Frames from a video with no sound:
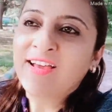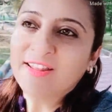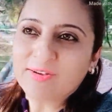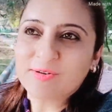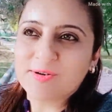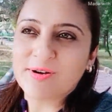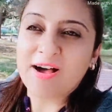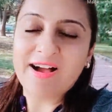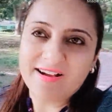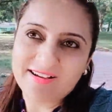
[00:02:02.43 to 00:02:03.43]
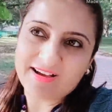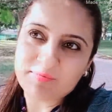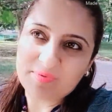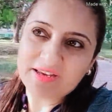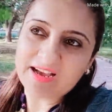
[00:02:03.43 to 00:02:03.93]
तो
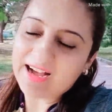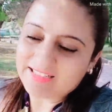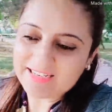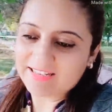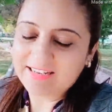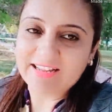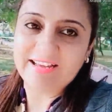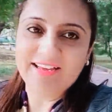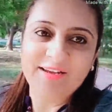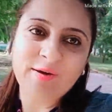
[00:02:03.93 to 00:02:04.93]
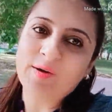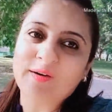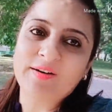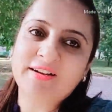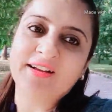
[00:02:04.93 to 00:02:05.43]
अभी आज का दिन है
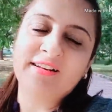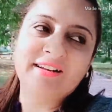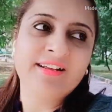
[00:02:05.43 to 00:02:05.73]
और कल